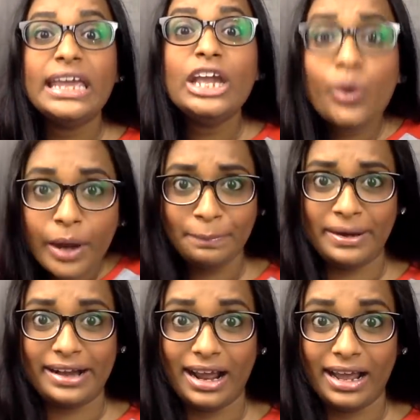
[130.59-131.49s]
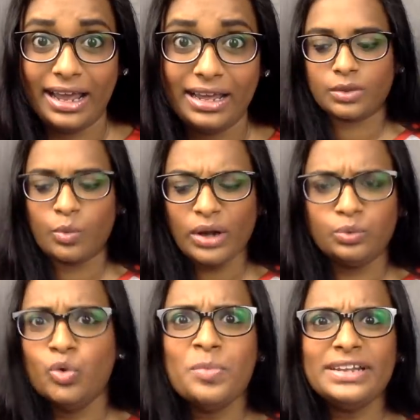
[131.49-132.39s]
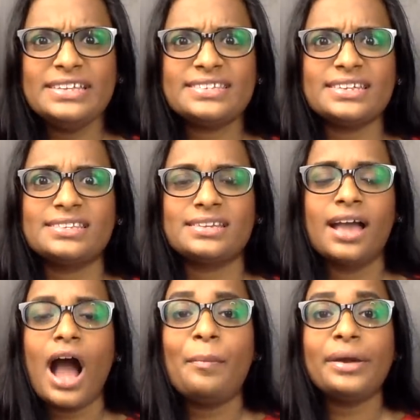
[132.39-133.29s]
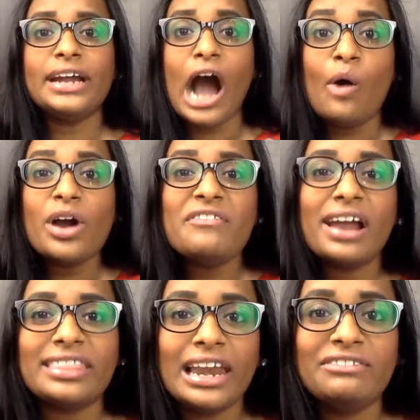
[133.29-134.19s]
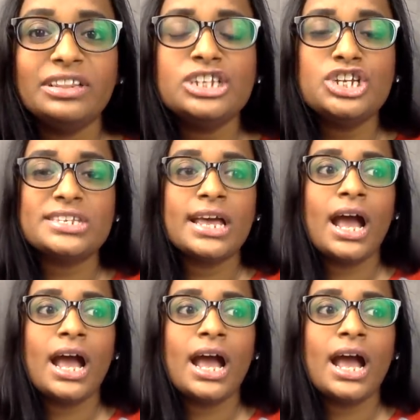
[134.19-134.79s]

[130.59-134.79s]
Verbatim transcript: இக்வேட் பண்ணுறாங்க வாட் உமன் திஸ் இஸ் அப்படின்னு அவங்க வார்த்தையிலே வந்து ஷீஸ்